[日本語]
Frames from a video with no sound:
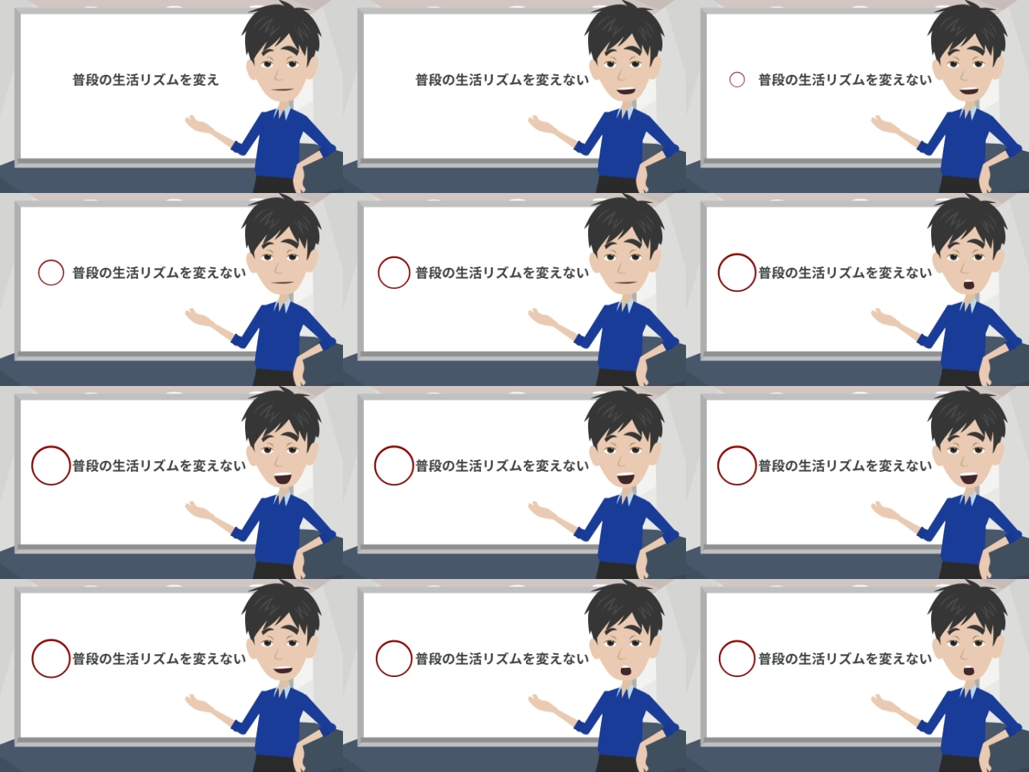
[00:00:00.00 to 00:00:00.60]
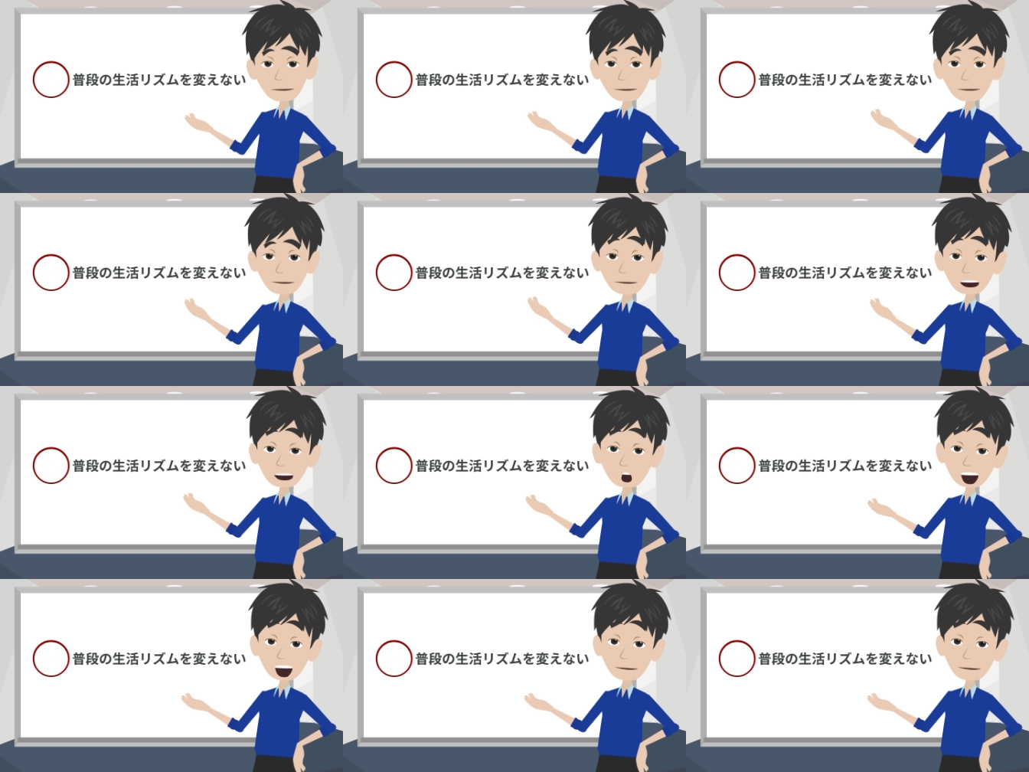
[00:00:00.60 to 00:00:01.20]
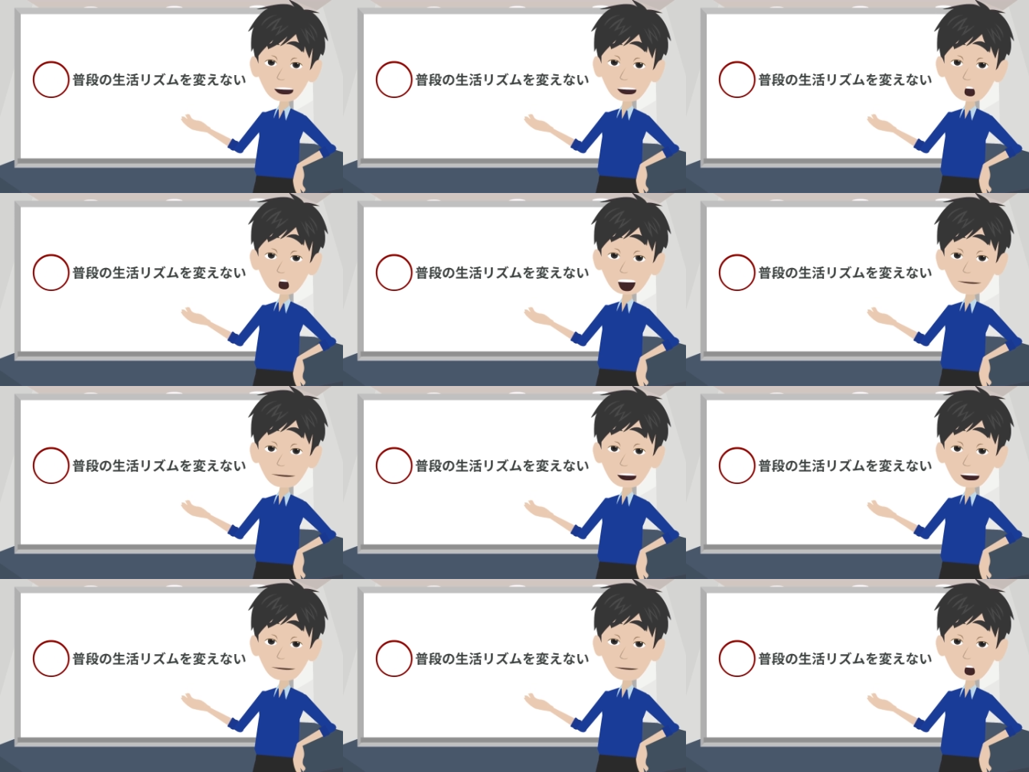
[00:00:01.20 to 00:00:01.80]
うん、やっぱり
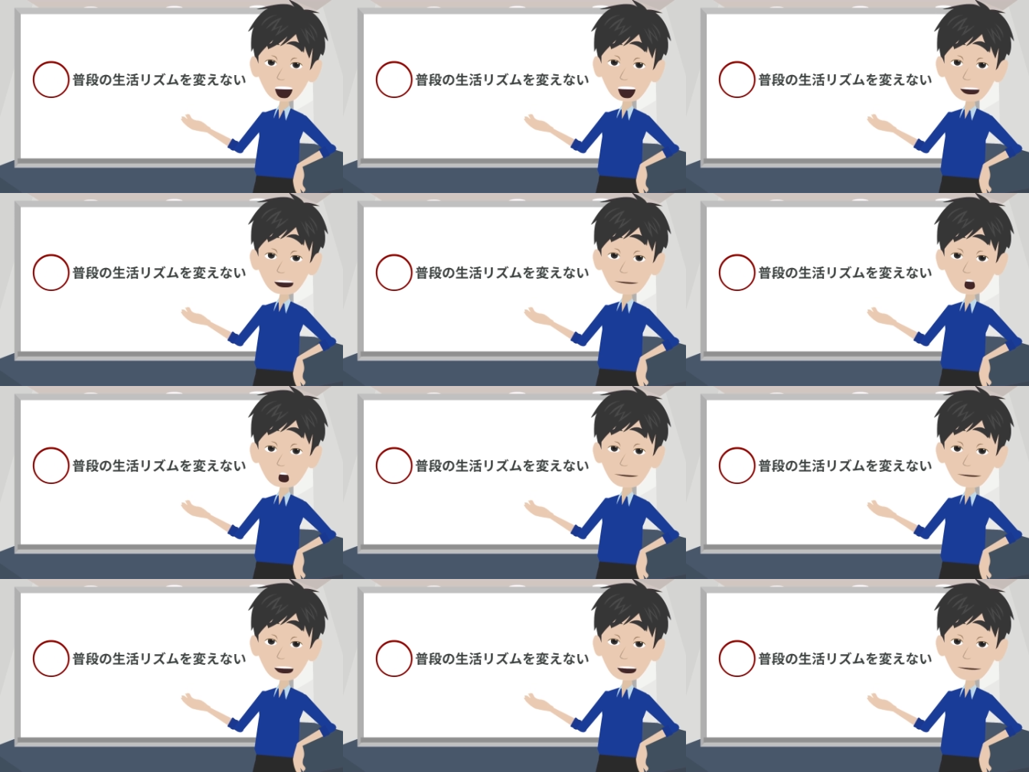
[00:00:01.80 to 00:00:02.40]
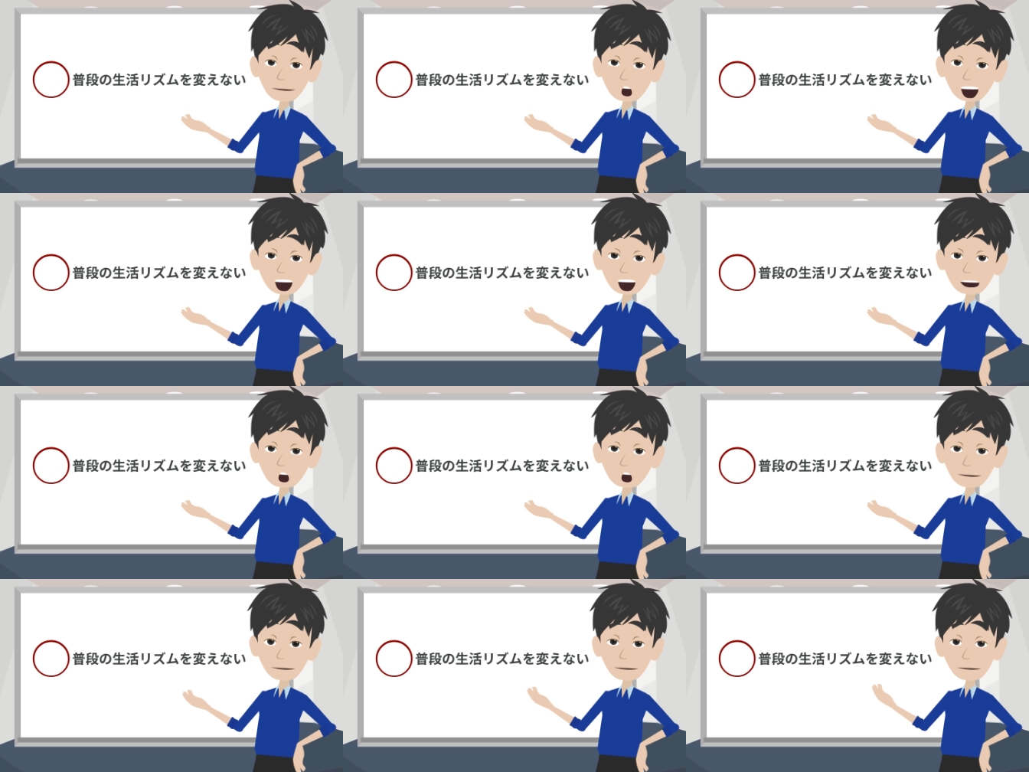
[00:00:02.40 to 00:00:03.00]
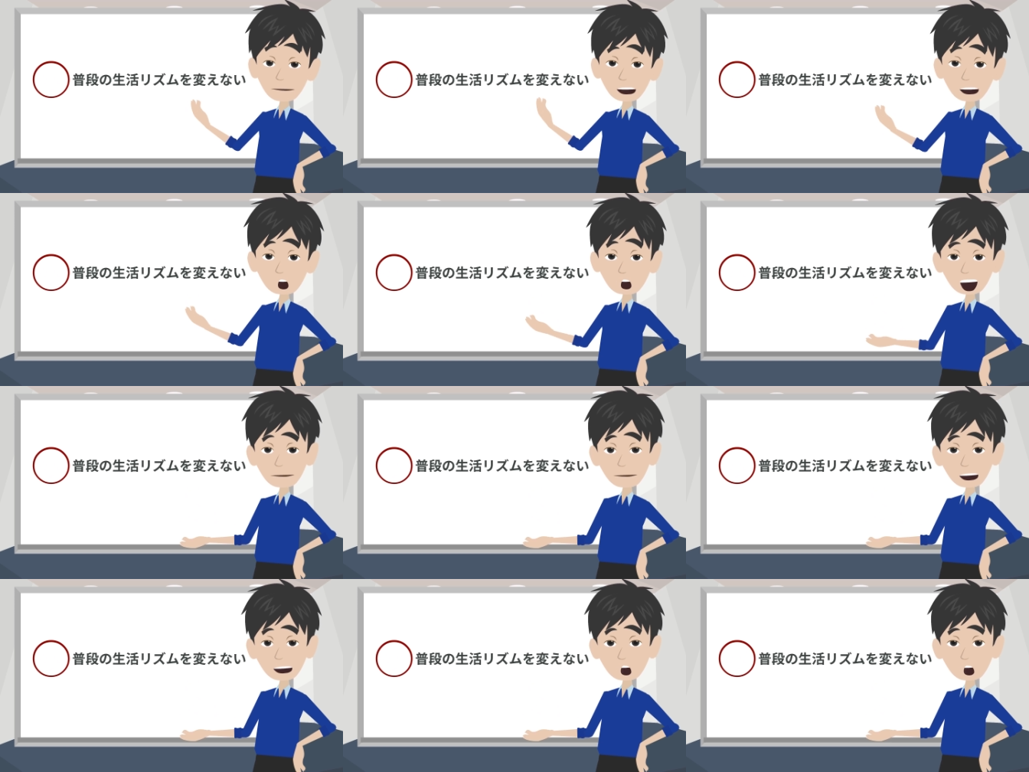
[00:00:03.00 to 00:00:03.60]
夏休みだからって普段の
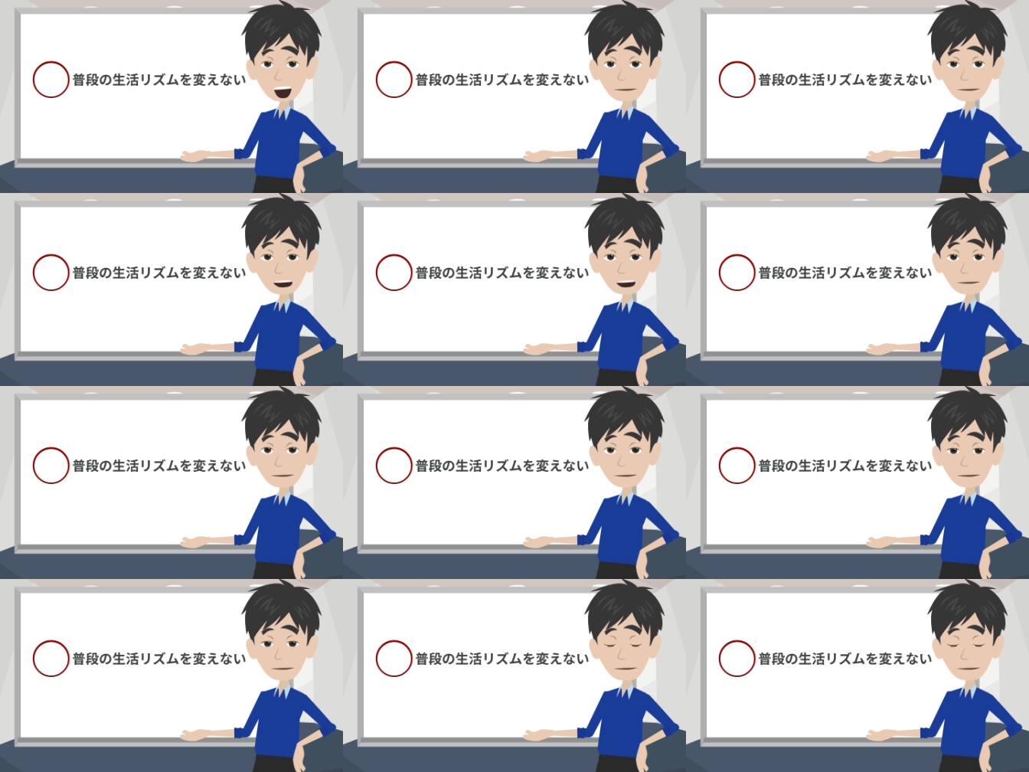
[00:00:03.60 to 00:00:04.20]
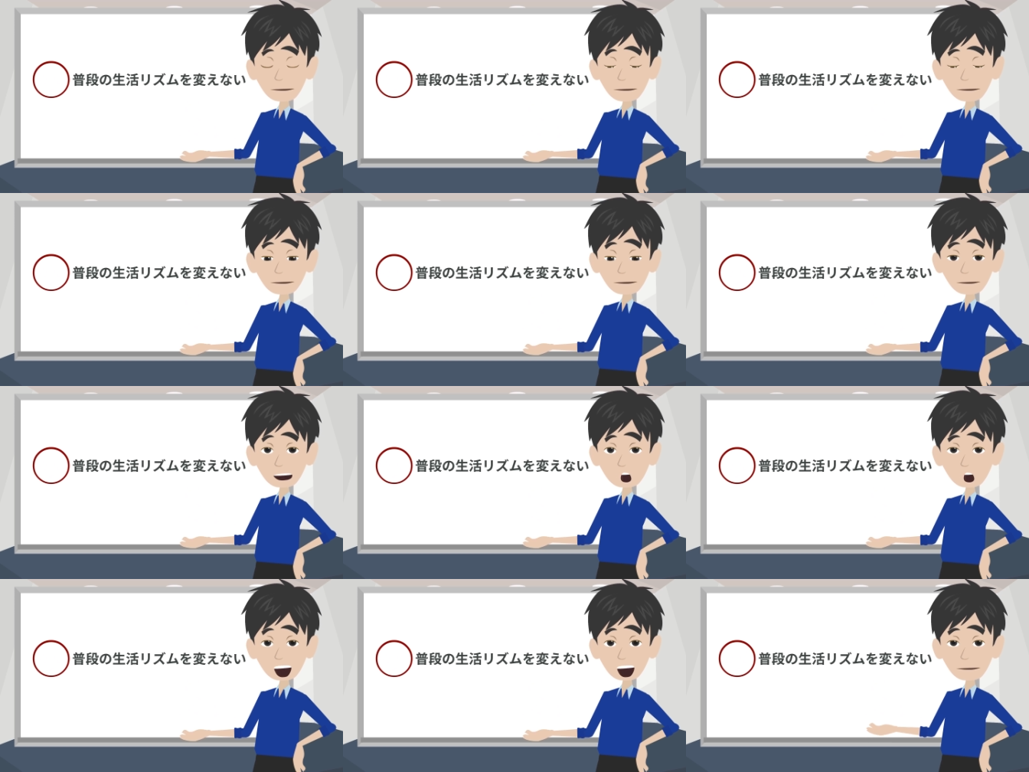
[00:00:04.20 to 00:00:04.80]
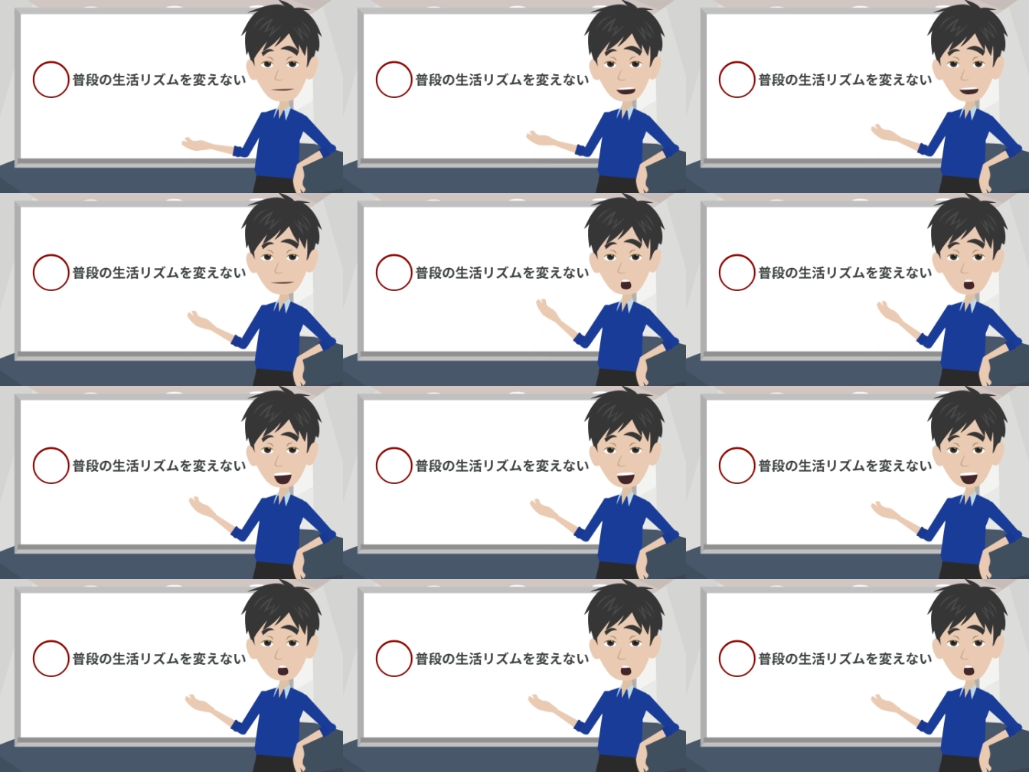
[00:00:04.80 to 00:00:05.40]
リズムを変えるのが良くなかったんだろう
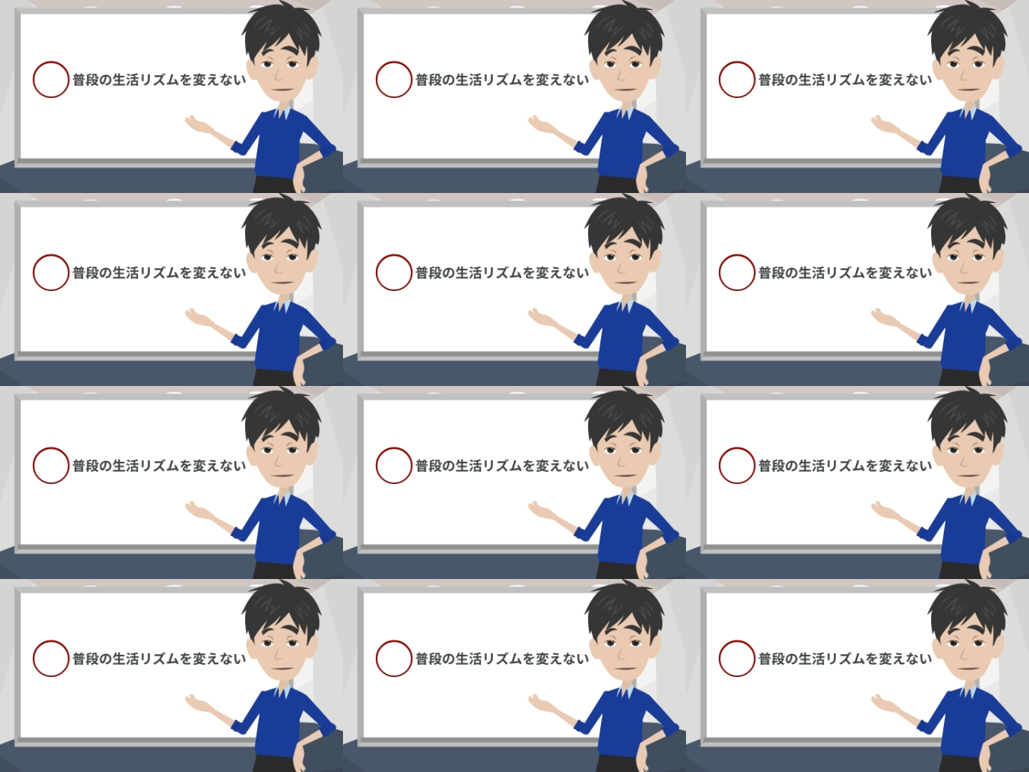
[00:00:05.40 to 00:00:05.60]
ね。